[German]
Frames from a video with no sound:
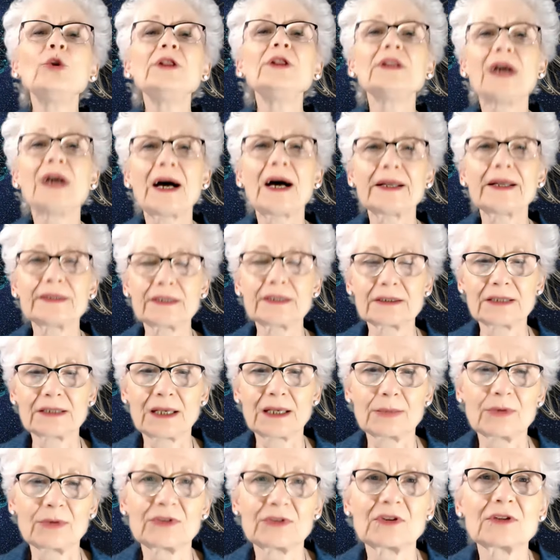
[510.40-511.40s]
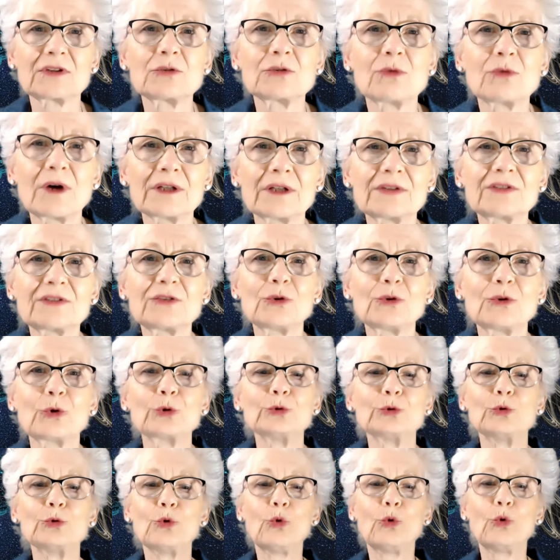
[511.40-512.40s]
unangenehme
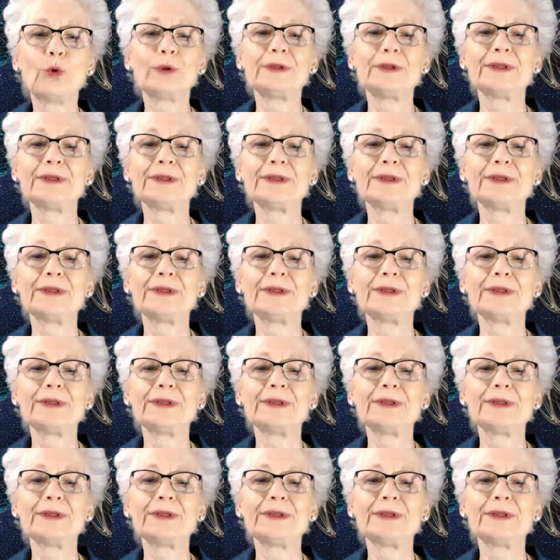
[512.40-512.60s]
Situationen,